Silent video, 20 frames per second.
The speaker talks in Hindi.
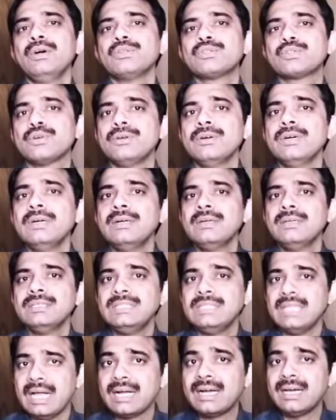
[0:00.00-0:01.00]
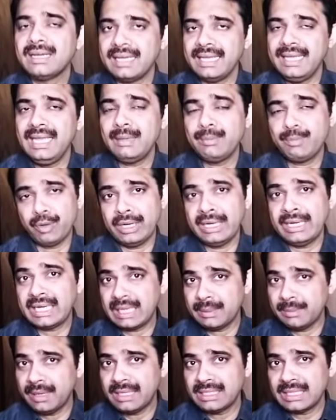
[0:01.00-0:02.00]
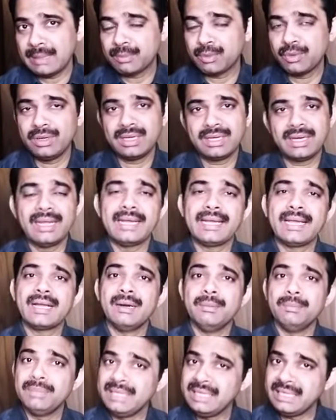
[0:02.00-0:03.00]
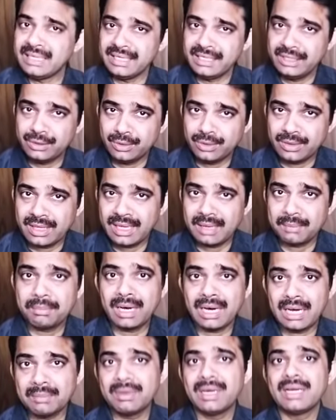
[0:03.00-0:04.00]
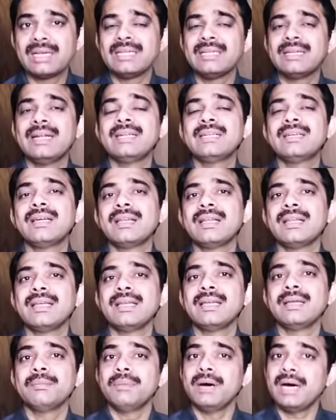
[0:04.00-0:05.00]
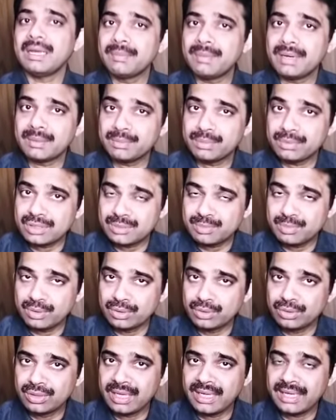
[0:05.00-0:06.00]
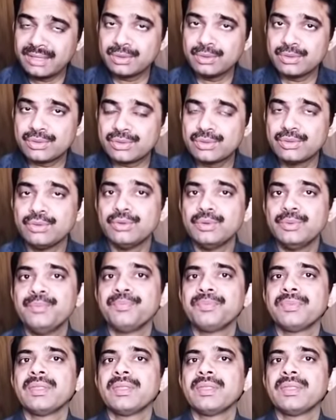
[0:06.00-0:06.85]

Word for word: उसको अगर एक पॉइंट के बाद आपको लग रहा है कि कंप्लीट नहीं हो रहा है बार बार रीराइट कर रहे हैं बार बार पोस्टपोन हो रहा है तो उसको